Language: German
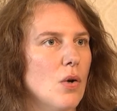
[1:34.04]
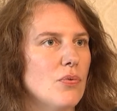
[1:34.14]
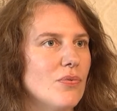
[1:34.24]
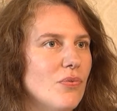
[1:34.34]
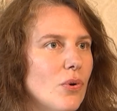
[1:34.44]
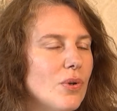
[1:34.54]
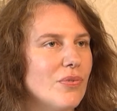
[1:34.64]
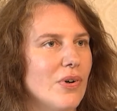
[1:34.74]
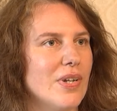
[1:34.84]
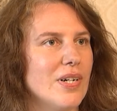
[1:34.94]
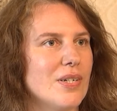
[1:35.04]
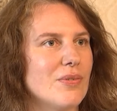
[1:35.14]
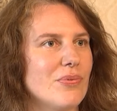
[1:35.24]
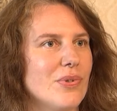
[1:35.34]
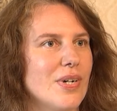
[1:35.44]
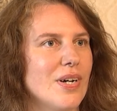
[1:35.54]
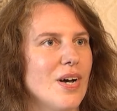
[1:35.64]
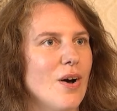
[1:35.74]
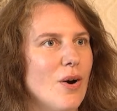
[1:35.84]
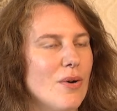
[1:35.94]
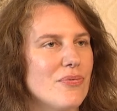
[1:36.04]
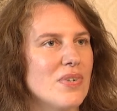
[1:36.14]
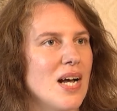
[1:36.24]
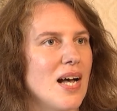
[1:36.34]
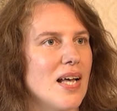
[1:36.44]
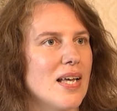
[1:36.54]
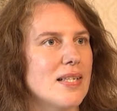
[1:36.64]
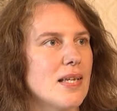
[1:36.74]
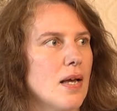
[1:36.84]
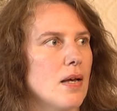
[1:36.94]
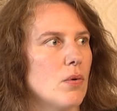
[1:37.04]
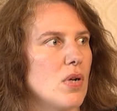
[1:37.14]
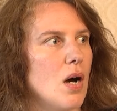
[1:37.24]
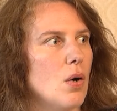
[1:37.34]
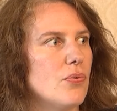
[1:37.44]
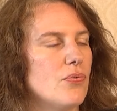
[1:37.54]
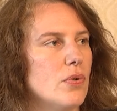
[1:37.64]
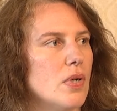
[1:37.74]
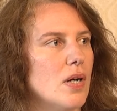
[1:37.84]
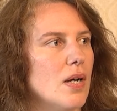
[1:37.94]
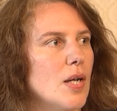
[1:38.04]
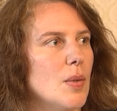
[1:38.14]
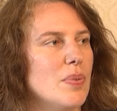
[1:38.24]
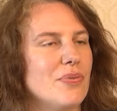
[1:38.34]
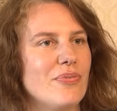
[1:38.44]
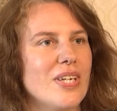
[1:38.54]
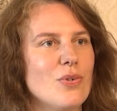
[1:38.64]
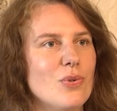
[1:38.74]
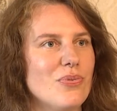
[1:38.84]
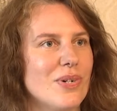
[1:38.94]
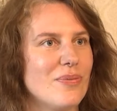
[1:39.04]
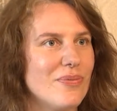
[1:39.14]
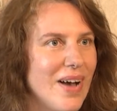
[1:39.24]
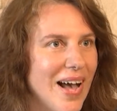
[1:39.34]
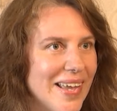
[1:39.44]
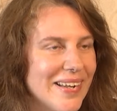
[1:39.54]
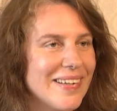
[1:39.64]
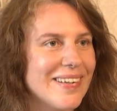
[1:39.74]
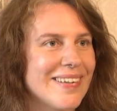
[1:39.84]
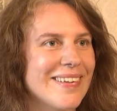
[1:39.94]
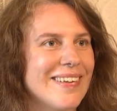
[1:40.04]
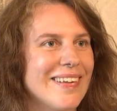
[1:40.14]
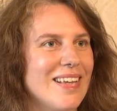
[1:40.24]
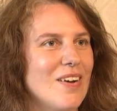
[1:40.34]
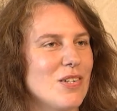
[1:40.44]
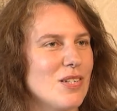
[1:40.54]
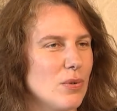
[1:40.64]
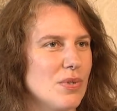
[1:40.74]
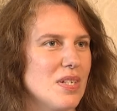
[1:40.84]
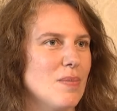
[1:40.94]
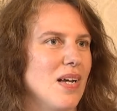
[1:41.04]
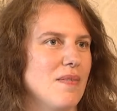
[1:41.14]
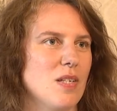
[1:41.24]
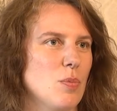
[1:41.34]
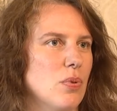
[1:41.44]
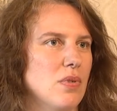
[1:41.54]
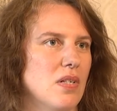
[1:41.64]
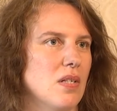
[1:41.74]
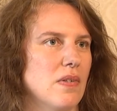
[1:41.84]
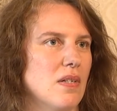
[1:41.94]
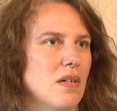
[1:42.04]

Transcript: für Wohlwollen, für Offenheit oder auch für Befriedung von Feinden. Ja, und es löst immer etwas Positives